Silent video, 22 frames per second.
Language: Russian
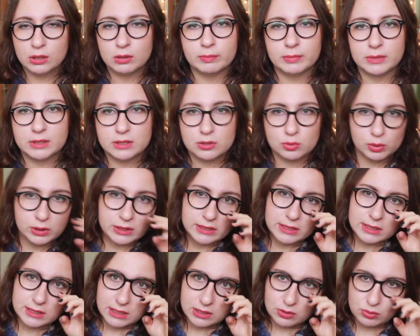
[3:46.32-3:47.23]
мы с
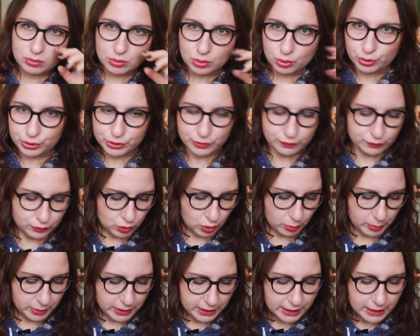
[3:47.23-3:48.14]
улицы сразу заходим в
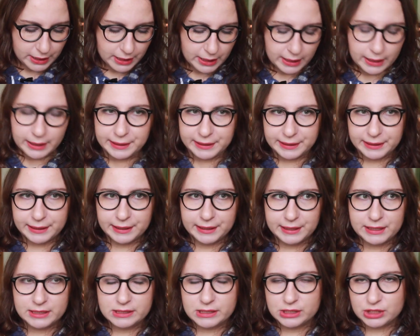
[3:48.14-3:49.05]
дом.
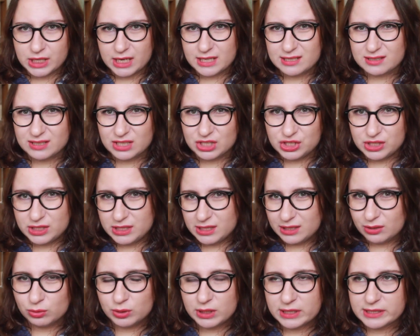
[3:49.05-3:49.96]
И сейчас
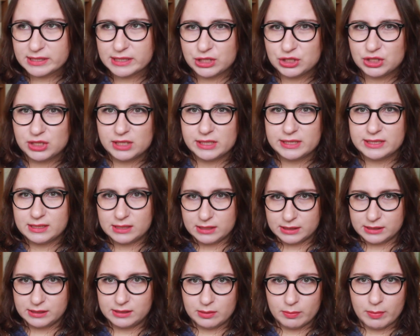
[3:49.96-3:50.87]
дожди, у нас начались
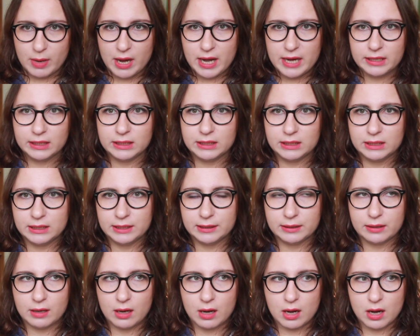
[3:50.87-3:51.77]
зима, и
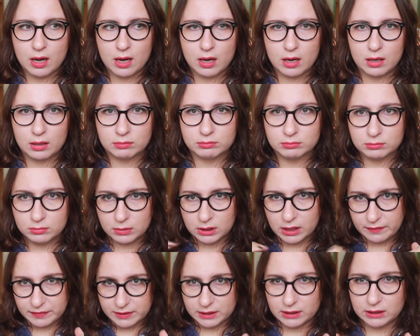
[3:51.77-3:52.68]
э,
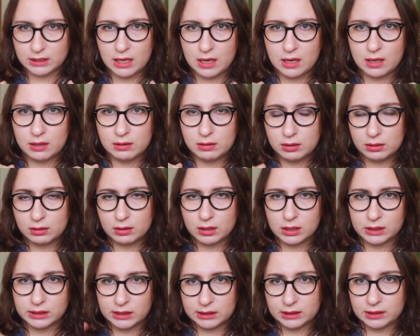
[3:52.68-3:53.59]
меня всегда,
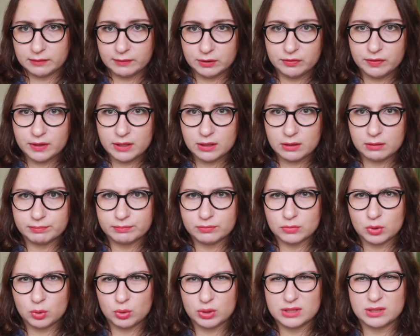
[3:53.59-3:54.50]
когда открываю дверь,
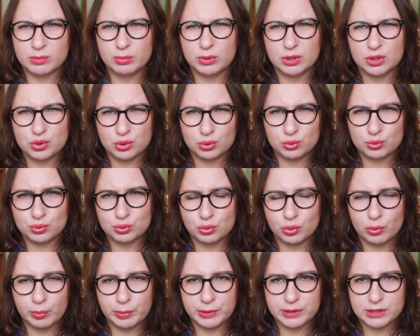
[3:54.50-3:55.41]
ой, забыла еще одну
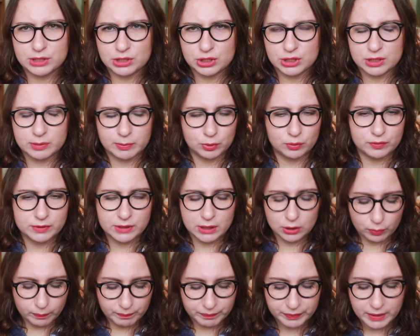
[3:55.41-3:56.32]
штуку принести, сейчас пойду
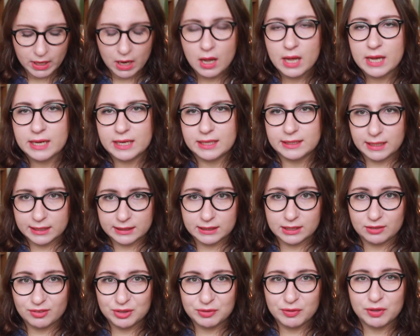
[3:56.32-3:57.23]
встану. Когда
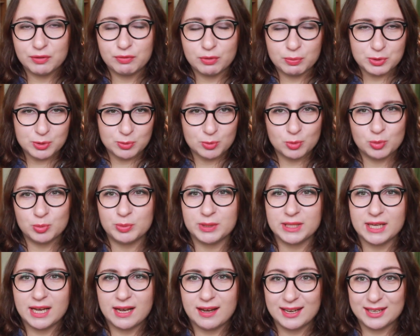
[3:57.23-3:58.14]
открываю дверь, в общем, у
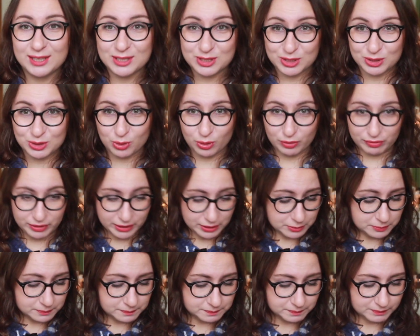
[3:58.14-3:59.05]
меня лежит
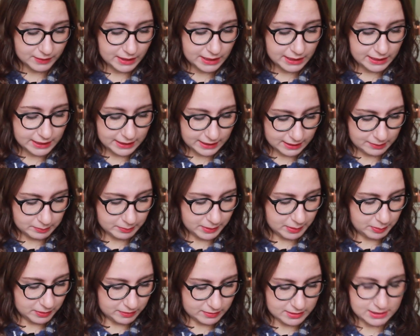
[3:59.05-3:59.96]
коврик, и
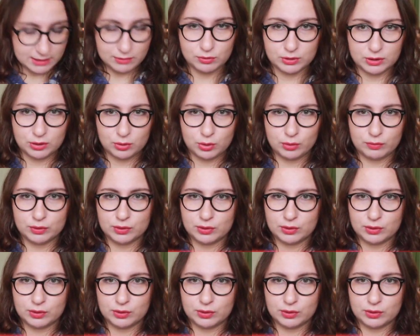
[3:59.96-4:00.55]
мы привезли вот такой